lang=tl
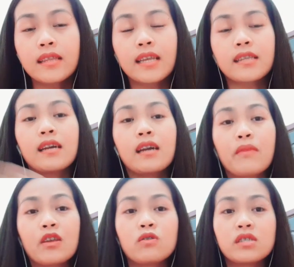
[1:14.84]
tinatanggap
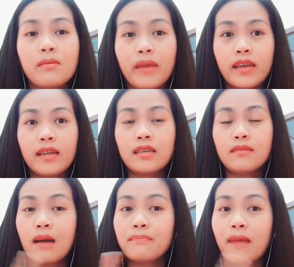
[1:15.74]
niya itong si Michael. Di
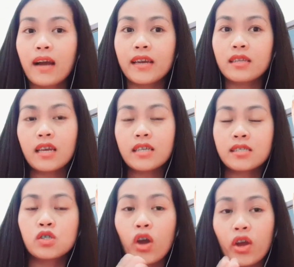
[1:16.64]
ba ang pangit? It's
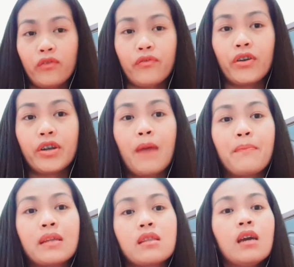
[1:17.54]
so unfair.
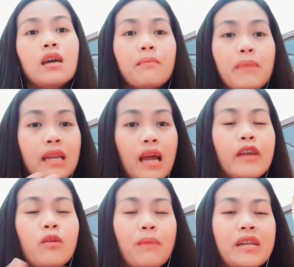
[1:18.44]
Dapat
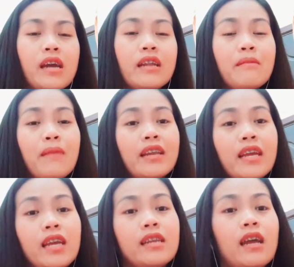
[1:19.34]
pinaano pa niya, di ba,
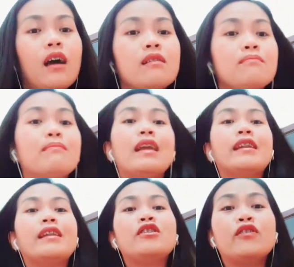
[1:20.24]
ni Ina.
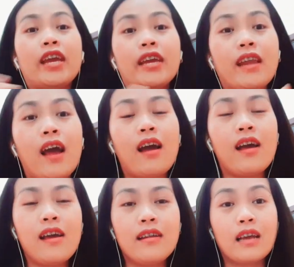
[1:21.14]
Mali din yun ni Ina.
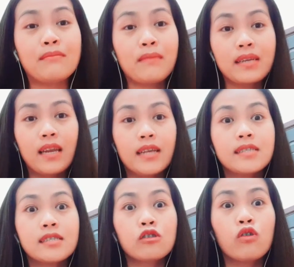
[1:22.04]
Nagmamadali
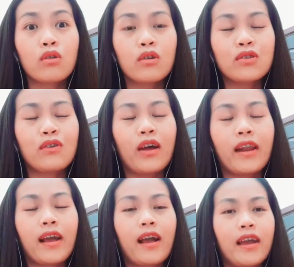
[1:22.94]
din siguro nito ang
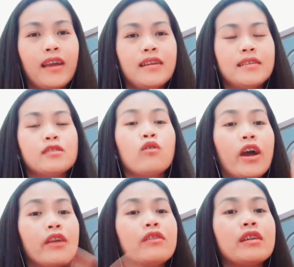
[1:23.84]
nakakainis. So
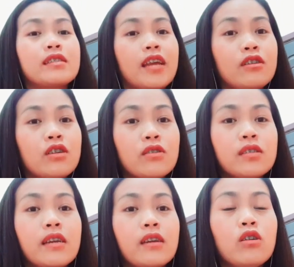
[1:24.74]
ngayon, nag-try doon na to
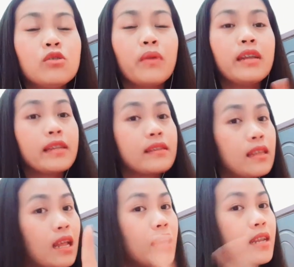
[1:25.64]
si Goldwyn at
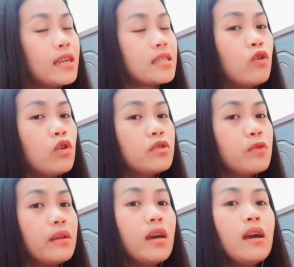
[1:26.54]
dadalhin na si
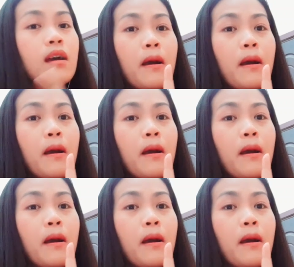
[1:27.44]
Goldwyn